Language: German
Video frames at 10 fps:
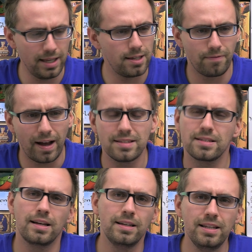Ich
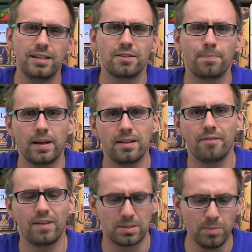weiß ja nicht,
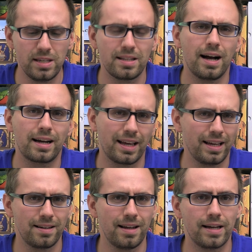äh, was mich da
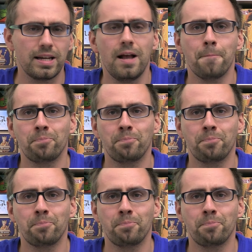geritten hat,